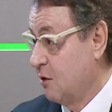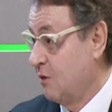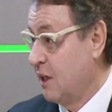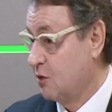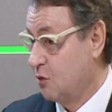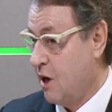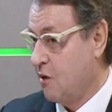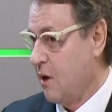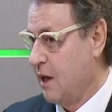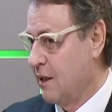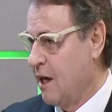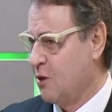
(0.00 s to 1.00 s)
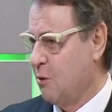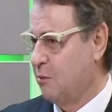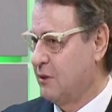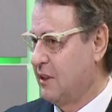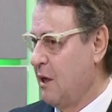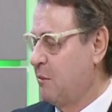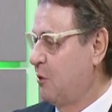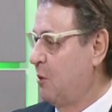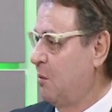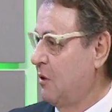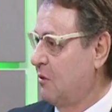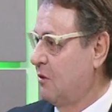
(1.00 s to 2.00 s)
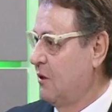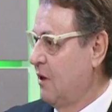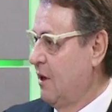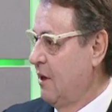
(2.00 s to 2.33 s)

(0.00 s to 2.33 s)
Não é só aguardar que o poder público